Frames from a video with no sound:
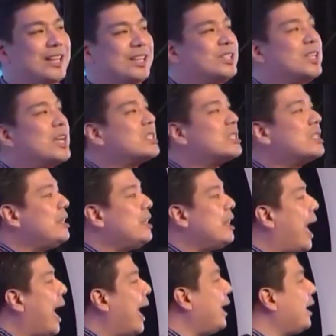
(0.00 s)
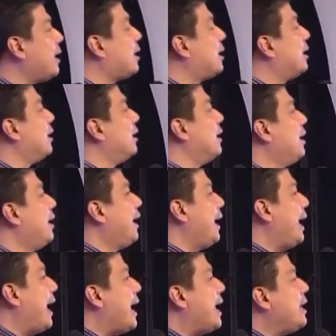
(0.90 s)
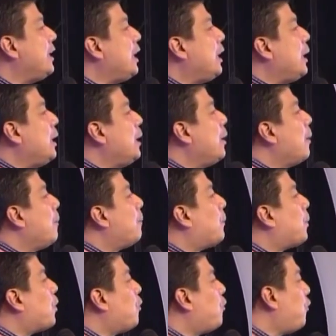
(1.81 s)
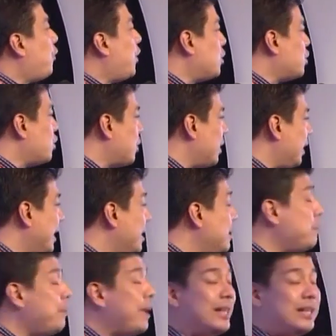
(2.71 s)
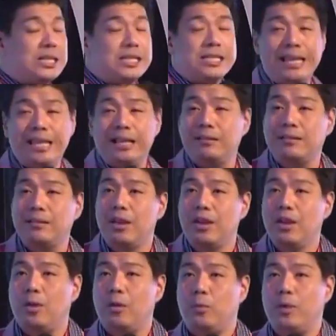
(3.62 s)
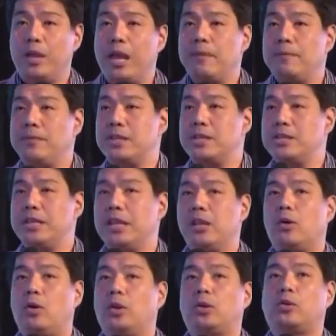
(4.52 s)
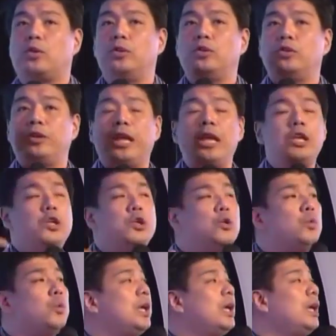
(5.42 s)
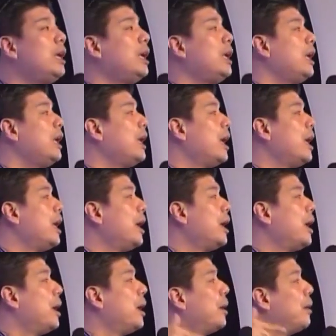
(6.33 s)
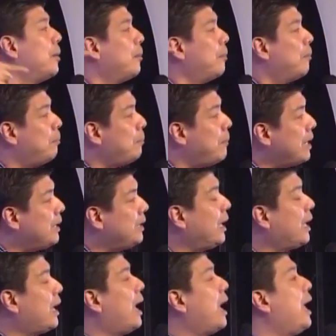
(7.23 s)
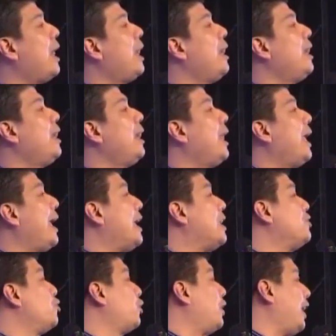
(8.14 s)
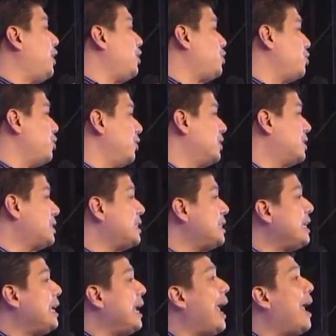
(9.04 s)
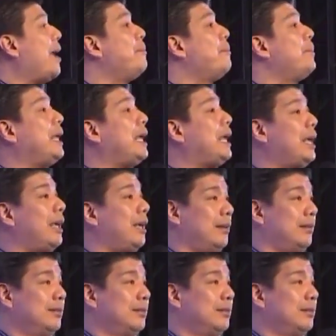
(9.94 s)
just like any professional. In medicine, we have this thing called continuing medical education, CME.